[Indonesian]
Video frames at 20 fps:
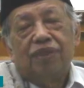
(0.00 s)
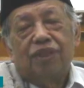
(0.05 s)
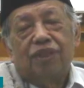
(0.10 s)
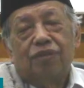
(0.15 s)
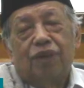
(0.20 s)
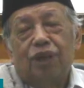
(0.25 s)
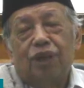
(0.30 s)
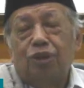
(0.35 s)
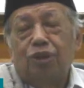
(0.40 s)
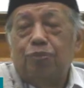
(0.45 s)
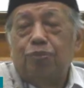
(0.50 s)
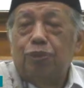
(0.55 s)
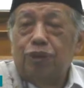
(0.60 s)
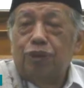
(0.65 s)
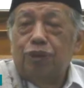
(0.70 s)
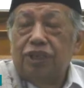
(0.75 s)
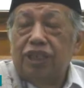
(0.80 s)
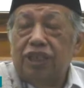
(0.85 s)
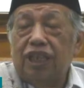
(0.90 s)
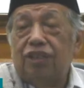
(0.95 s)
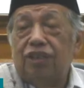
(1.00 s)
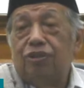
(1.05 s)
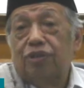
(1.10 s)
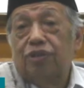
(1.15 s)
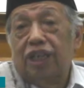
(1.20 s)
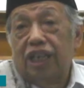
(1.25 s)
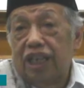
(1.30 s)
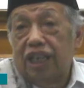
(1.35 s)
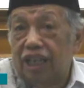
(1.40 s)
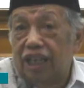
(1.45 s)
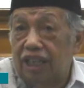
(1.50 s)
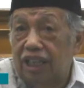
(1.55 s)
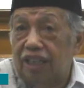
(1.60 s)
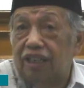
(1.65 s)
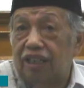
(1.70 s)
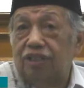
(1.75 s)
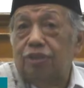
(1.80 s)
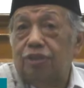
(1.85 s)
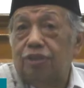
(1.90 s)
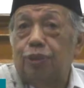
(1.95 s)
Walaupun dia itu kiri
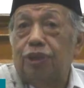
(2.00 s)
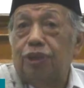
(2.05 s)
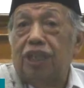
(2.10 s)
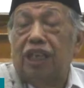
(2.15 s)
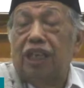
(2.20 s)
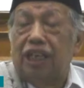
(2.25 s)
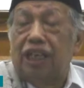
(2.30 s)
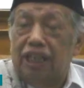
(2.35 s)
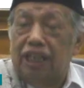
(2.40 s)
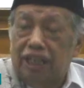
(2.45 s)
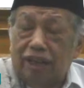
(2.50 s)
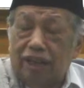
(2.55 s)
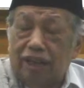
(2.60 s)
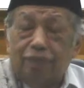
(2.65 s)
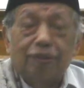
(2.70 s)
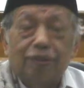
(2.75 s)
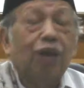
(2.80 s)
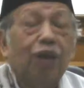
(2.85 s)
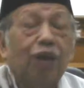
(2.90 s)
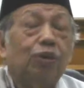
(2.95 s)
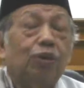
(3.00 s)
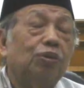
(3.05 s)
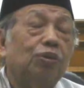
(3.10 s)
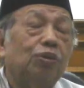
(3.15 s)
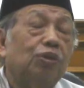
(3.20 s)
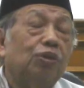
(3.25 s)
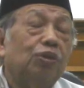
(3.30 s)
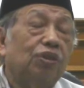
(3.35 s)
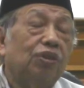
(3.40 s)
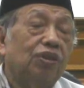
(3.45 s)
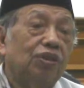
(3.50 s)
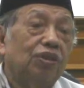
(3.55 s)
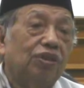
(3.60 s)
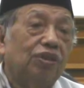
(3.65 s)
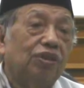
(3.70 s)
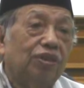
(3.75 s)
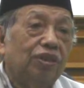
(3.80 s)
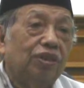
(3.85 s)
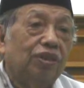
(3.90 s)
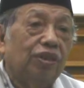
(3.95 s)
disebut kiri tidak mau.
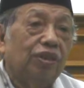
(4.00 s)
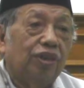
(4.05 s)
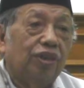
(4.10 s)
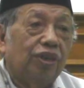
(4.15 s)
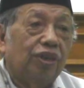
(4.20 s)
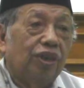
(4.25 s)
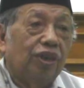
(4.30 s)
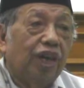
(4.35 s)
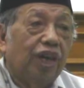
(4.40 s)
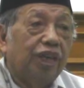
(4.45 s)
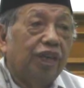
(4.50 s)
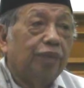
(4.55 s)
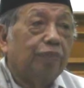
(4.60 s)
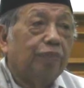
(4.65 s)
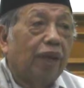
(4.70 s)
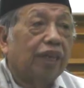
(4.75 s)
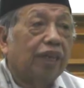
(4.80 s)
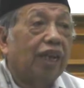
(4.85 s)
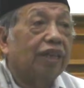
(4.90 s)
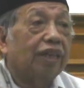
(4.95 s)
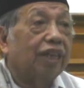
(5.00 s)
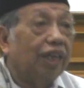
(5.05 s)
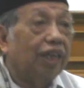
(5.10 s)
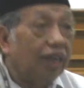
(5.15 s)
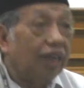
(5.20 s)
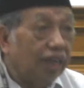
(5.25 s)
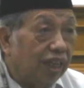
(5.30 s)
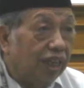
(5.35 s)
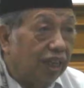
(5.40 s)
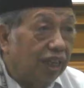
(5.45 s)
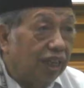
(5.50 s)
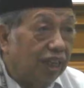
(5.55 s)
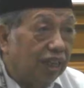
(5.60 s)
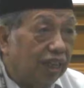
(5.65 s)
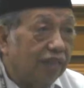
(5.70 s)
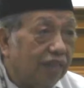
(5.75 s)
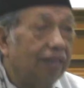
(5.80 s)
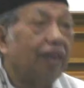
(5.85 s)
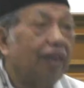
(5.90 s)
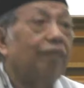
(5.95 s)
Hai para kiri
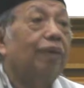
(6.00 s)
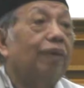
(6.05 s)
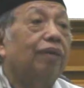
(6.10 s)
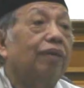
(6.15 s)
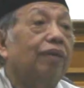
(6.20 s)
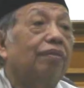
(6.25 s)
tidak mau.